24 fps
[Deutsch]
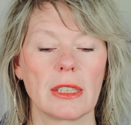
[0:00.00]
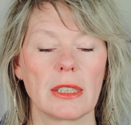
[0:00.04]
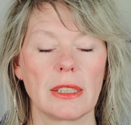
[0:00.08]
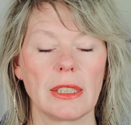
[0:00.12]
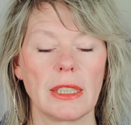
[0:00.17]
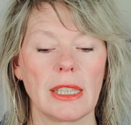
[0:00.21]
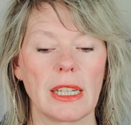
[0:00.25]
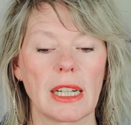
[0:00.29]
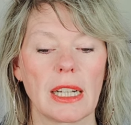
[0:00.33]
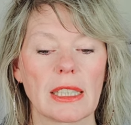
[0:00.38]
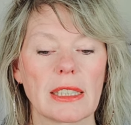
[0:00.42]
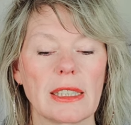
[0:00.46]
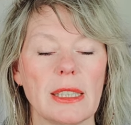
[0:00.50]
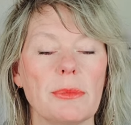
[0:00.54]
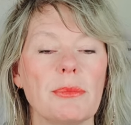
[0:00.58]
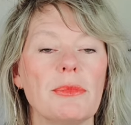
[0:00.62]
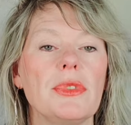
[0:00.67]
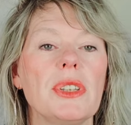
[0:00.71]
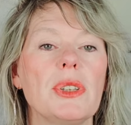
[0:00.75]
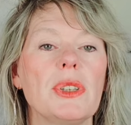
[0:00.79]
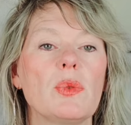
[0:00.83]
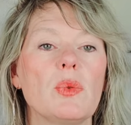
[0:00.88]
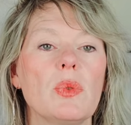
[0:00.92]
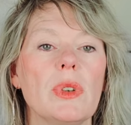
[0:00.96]
je nachdem,
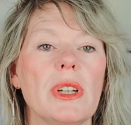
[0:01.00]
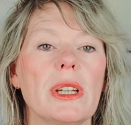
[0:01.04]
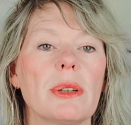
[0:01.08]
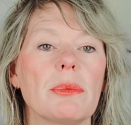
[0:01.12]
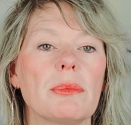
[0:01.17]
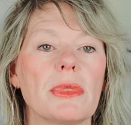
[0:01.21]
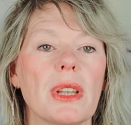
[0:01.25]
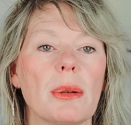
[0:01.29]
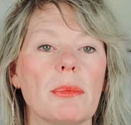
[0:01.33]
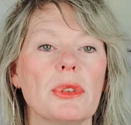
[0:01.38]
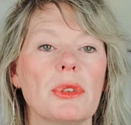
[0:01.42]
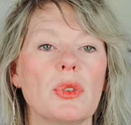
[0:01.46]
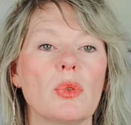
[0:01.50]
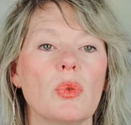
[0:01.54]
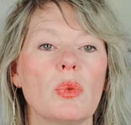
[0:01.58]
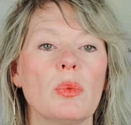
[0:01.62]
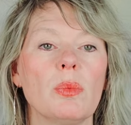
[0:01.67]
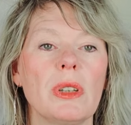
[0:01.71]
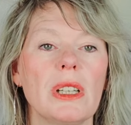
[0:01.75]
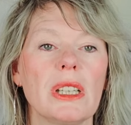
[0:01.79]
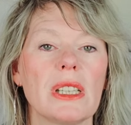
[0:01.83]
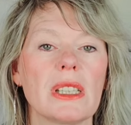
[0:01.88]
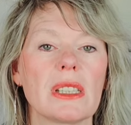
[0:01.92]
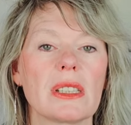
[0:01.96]
wie du eben damit
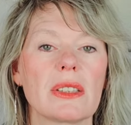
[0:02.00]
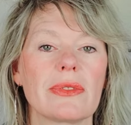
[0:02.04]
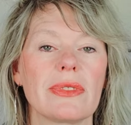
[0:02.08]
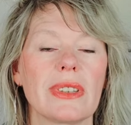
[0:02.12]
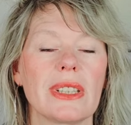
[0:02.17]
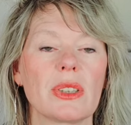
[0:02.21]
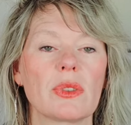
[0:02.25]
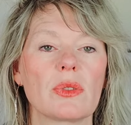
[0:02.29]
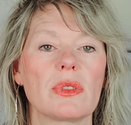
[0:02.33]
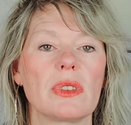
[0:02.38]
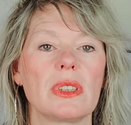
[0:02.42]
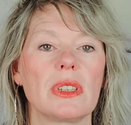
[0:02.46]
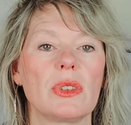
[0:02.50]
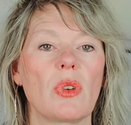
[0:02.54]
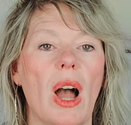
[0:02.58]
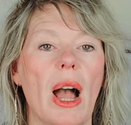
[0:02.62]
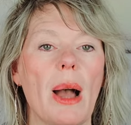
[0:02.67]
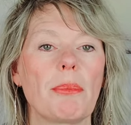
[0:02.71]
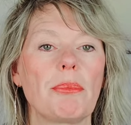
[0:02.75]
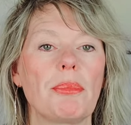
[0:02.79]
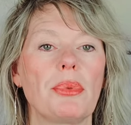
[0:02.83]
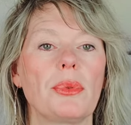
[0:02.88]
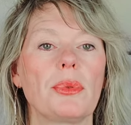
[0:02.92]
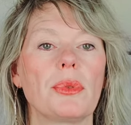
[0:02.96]
umgehst, wenn du sie nur
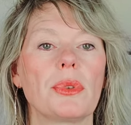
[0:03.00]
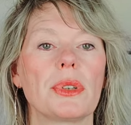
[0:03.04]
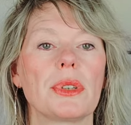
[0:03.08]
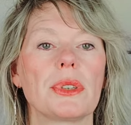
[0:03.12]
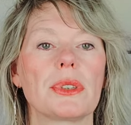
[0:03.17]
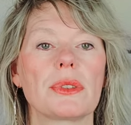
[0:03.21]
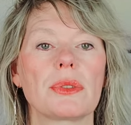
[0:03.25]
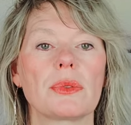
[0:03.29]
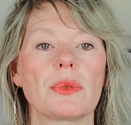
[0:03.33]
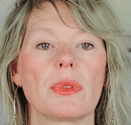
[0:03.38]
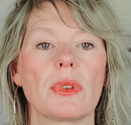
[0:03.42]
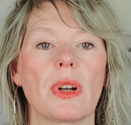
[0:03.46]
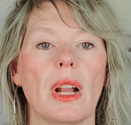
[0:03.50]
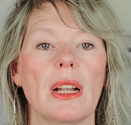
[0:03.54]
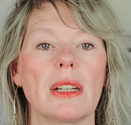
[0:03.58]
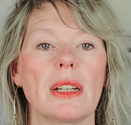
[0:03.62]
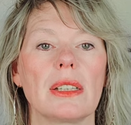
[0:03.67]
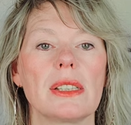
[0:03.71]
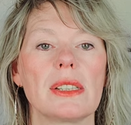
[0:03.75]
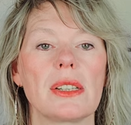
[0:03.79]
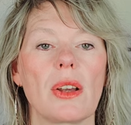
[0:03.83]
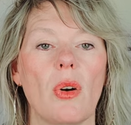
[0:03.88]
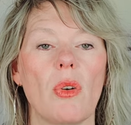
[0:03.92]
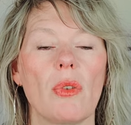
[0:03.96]
abbügelst oder
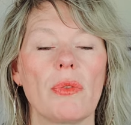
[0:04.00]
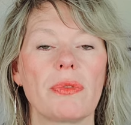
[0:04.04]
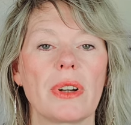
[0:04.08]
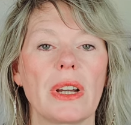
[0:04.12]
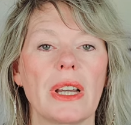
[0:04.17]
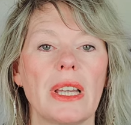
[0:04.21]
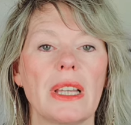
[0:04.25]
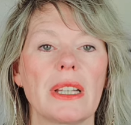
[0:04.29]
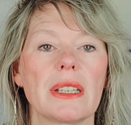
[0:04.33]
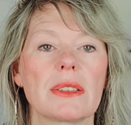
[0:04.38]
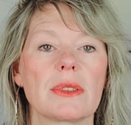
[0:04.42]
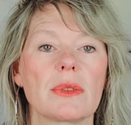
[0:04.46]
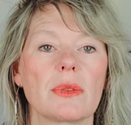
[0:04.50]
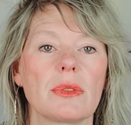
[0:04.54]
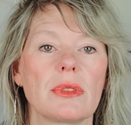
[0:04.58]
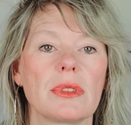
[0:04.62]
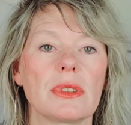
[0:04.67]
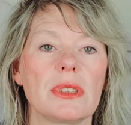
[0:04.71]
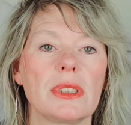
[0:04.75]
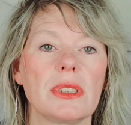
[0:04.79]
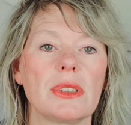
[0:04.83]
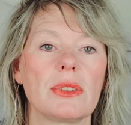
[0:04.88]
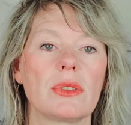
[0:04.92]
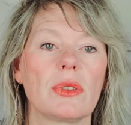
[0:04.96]
dich aufregst
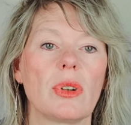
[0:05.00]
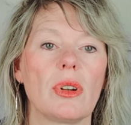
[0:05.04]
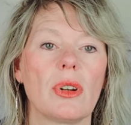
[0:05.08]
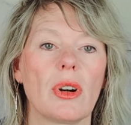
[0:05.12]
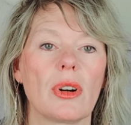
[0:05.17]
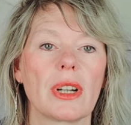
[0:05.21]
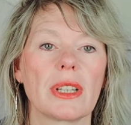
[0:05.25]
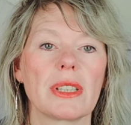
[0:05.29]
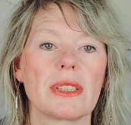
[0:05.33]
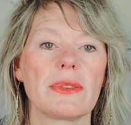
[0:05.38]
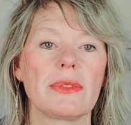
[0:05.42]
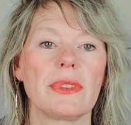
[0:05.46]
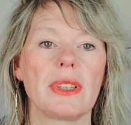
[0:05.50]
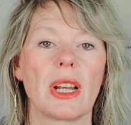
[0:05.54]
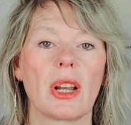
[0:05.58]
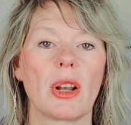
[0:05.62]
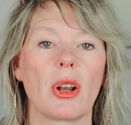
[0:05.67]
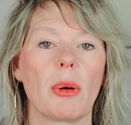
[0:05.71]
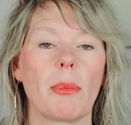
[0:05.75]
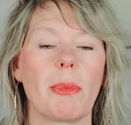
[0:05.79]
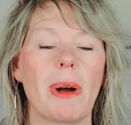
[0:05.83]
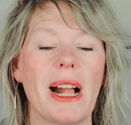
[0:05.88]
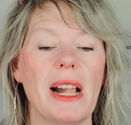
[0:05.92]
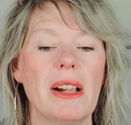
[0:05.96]
und sie soll auch jetzt wieder
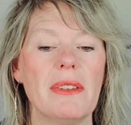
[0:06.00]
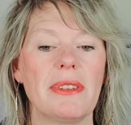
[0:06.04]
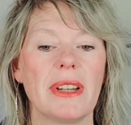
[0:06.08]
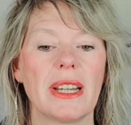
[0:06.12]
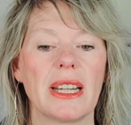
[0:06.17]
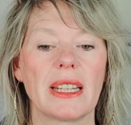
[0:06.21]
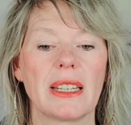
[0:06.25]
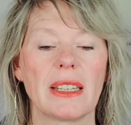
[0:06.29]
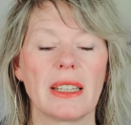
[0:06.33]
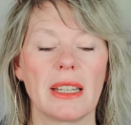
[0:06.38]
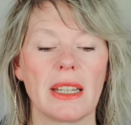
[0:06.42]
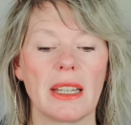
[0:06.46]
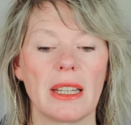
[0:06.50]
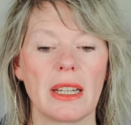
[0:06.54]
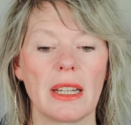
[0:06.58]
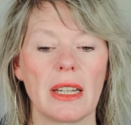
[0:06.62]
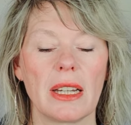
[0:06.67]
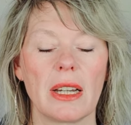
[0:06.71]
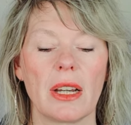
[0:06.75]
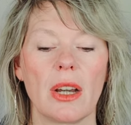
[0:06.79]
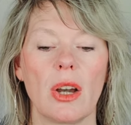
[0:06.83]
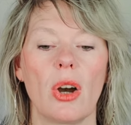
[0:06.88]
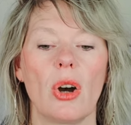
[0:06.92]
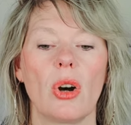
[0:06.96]
normal werden,
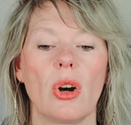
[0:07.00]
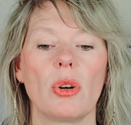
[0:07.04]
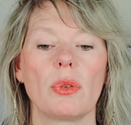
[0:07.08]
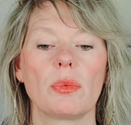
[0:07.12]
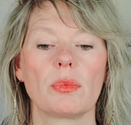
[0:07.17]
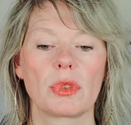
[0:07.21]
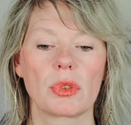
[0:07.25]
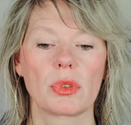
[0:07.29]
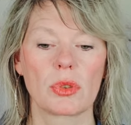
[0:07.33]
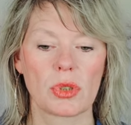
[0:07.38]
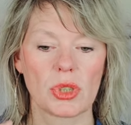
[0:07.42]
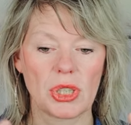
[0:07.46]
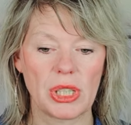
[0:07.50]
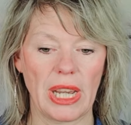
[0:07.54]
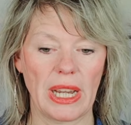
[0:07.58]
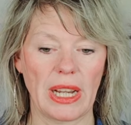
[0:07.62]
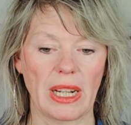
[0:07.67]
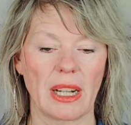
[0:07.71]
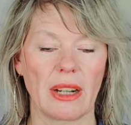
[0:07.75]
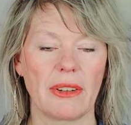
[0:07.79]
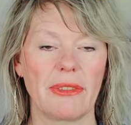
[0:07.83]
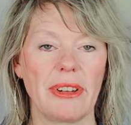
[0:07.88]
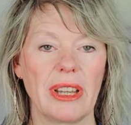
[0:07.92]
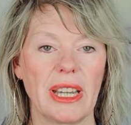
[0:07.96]
umso
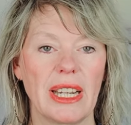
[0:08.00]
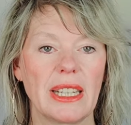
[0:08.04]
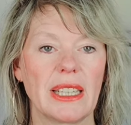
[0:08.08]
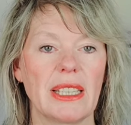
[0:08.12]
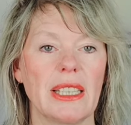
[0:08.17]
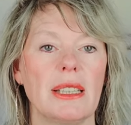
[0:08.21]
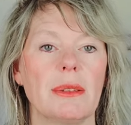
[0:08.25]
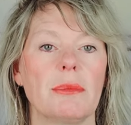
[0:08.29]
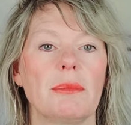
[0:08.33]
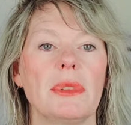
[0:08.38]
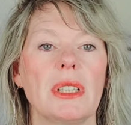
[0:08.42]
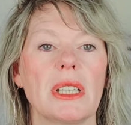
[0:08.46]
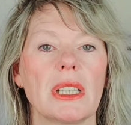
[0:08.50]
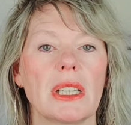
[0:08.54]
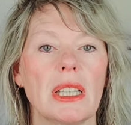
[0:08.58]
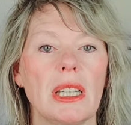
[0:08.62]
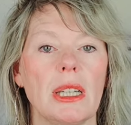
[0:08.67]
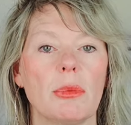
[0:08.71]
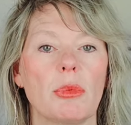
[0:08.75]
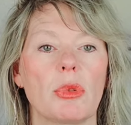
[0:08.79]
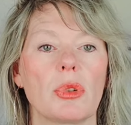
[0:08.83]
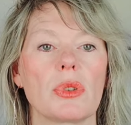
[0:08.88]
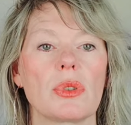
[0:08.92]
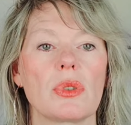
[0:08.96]
stärker werden eben ihre
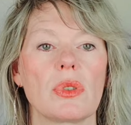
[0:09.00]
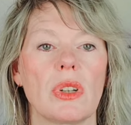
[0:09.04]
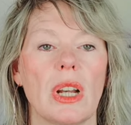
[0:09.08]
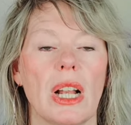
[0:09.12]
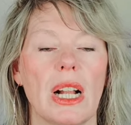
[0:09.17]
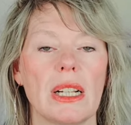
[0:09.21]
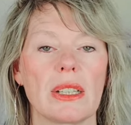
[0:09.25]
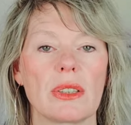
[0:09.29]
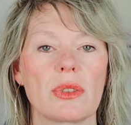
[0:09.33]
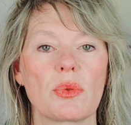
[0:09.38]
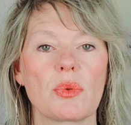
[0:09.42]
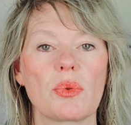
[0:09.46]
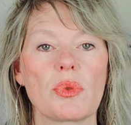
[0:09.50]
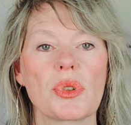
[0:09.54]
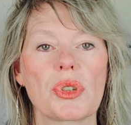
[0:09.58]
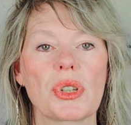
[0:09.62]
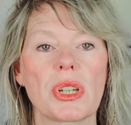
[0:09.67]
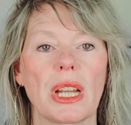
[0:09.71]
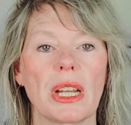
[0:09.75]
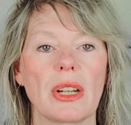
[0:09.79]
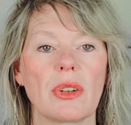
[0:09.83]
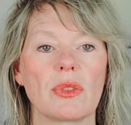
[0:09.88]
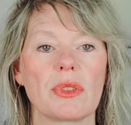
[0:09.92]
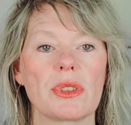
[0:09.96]
emotionalen
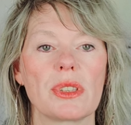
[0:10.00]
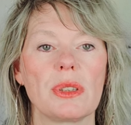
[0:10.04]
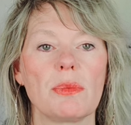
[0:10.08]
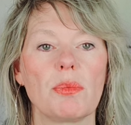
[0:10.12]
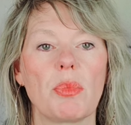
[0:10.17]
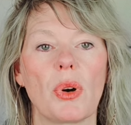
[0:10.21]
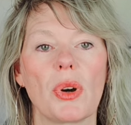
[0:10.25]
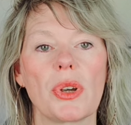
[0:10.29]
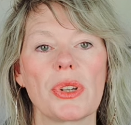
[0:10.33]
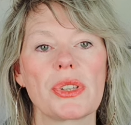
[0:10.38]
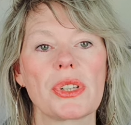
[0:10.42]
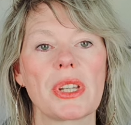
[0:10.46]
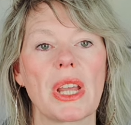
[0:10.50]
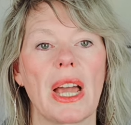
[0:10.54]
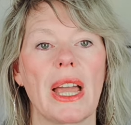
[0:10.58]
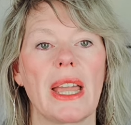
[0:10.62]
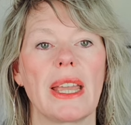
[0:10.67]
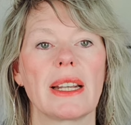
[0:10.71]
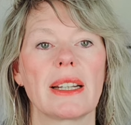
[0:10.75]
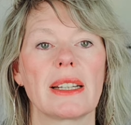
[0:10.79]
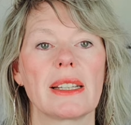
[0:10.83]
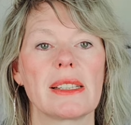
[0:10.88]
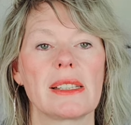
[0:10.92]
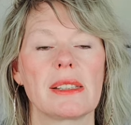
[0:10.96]
Zustände und sie bräuchte
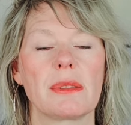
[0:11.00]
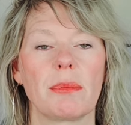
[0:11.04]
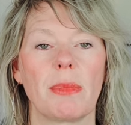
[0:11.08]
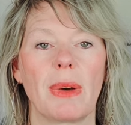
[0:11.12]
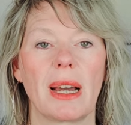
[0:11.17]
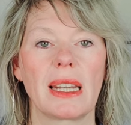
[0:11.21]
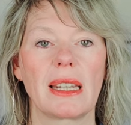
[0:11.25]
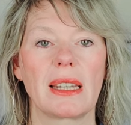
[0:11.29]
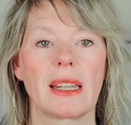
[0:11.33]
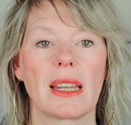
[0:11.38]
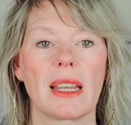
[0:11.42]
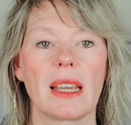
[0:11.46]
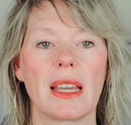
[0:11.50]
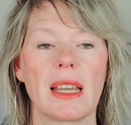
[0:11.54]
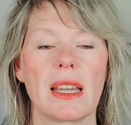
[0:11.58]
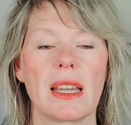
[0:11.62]
eigentlich einen Mann,